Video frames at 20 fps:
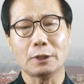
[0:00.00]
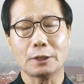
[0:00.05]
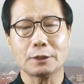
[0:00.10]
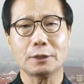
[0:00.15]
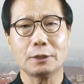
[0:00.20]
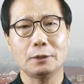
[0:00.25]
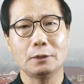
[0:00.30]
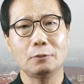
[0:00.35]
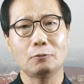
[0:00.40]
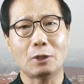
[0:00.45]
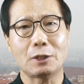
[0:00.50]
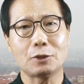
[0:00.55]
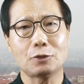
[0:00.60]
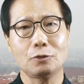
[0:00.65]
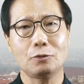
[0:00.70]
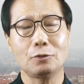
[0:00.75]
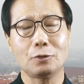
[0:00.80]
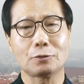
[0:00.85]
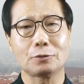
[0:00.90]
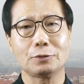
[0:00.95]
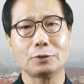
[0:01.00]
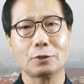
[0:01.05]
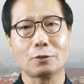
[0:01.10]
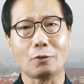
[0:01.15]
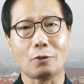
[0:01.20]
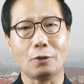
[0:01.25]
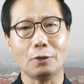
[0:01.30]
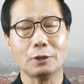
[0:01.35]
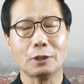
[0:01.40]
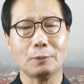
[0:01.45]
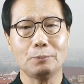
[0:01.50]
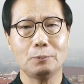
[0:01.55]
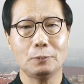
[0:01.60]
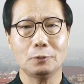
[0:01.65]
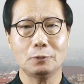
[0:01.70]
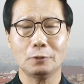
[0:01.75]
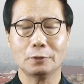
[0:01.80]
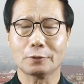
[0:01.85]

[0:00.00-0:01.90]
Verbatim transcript: 사실 완치 훈련은요, 그 화닥